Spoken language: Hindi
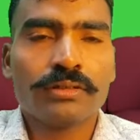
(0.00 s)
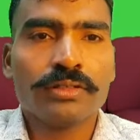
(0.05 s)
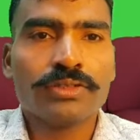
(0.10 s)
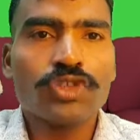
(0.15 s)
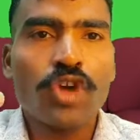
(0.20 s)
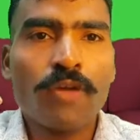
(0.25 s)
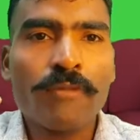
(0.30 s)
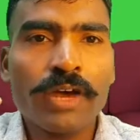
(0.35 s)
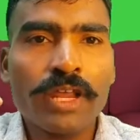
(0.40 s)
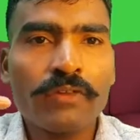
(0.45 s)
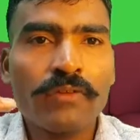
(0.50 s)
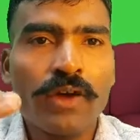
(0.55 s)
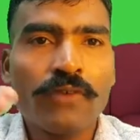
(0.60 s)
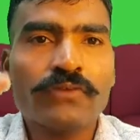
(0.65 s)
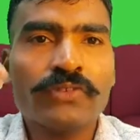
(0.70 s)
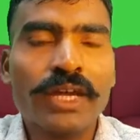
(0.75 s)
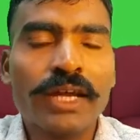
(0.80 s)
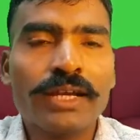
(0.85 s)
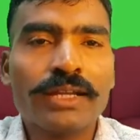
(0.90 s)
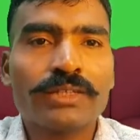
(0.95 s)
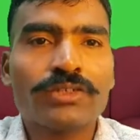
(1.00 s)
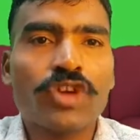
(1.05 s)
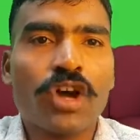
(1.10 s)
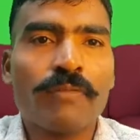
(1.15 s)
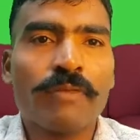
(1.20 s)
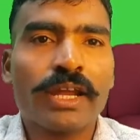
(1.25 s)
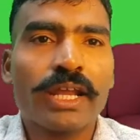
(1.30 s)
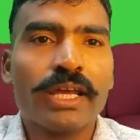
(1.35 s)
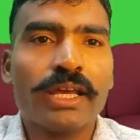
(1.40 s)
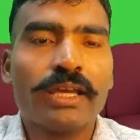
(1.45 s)
जो हमारी वेबसाइट है जो
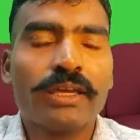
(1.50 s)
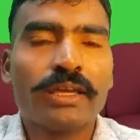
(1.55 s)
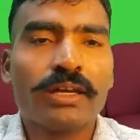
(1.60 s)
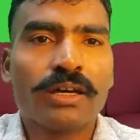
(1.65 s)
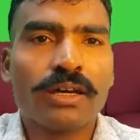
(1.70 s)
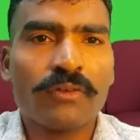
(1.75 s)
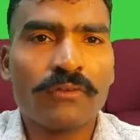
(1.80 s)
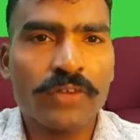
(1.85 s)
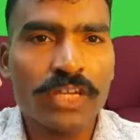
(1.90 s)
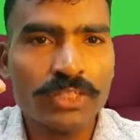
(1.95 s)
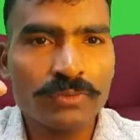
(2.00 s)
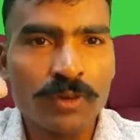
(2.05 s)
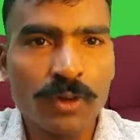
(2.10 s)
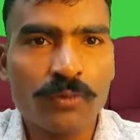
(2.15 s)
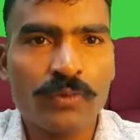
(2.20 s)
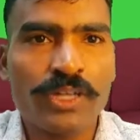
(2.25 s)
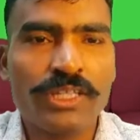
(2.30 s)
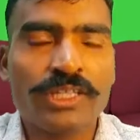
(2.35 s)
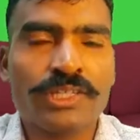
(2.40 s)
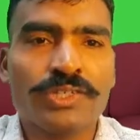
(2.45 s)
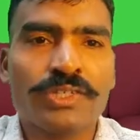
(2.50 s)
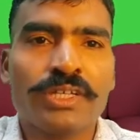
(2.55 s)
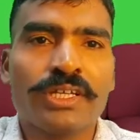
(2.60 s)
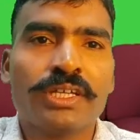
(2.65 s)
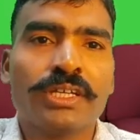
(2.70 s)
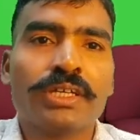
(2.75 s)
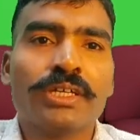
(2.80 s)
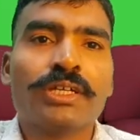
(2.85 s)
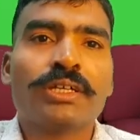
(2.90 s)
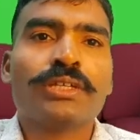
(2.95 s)
हमारे फेसबुक पेजेस है
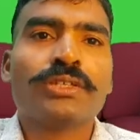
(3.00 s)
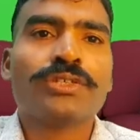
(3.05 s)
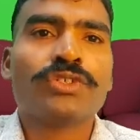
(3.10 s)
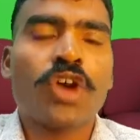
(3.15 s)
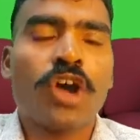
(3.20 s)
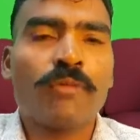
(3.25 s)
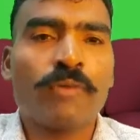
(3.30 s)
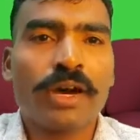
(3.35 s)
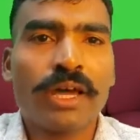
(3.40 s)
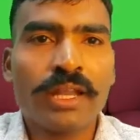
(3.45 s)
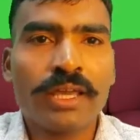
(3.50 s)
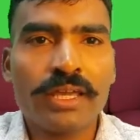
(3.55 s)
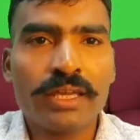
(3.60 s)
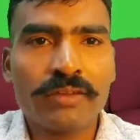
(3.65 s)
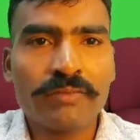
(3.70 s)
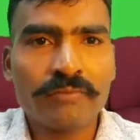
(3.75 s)
जो हमारे